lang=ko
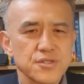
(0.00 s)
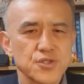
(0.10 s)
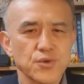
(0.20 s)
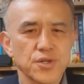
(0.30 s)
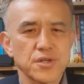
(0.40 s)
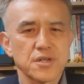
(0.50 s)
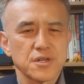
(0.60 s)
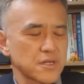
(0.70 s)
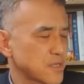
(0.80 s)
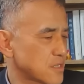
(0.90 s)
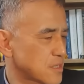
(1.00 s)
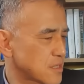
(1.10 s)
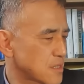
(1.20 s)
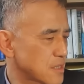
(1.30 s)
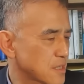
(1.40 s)
증언을
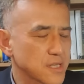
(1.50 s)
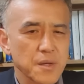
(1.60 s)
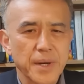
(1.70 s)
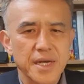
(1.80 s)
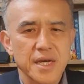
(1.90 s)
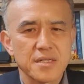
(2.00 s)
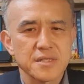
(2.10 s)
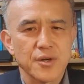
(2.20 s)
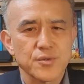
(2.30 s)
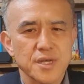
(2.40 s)
그렇게 많이 하느냐고